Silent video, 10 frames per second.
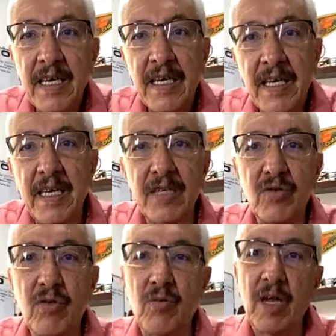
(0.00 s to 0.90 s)
Y
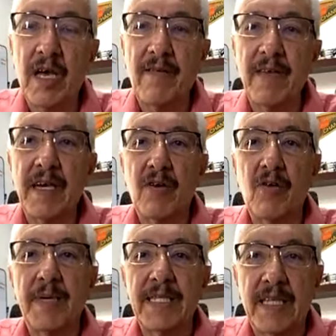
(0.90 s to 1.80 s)
eso, como les había
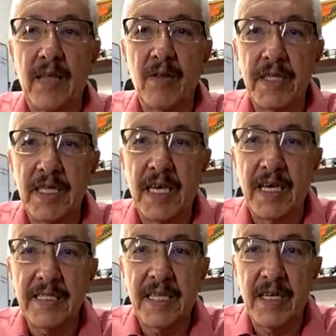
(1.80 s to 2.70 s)
comentado en días
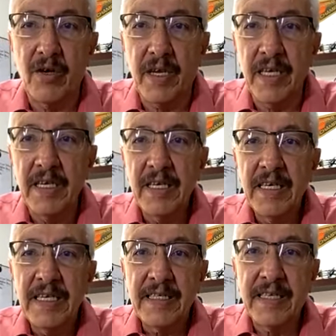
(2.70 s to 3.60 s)
anteriores,
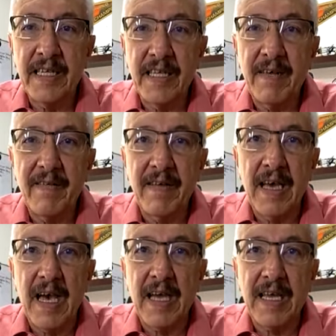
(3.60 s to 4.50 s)
se debe
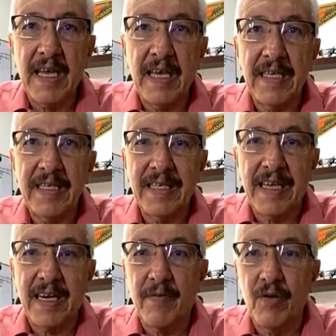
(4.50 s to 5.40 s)
a que se
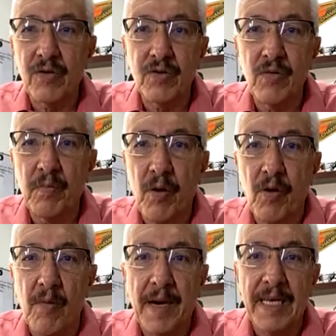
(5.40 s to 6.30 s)
reforzó un
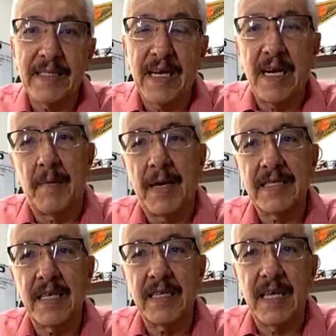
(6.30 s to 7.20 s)
poco más la
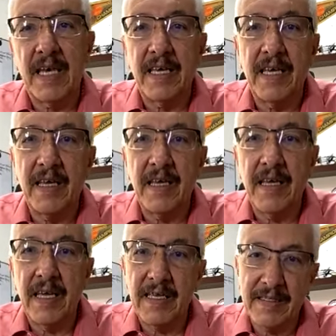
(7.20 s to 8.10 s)
masa de aire
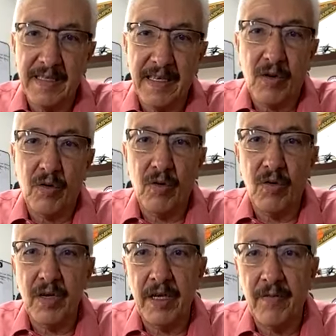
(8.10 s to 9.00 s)
seco
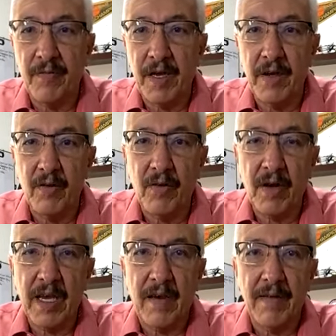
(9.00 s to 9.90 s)
y frío
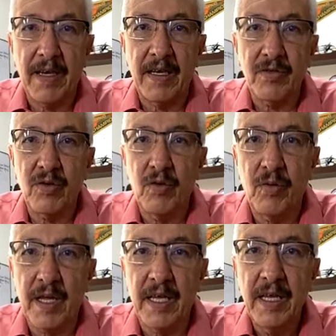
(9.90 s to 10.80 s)
que había
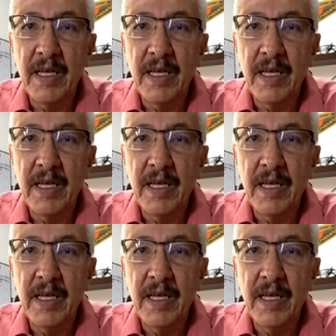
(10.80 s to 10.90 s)
sobre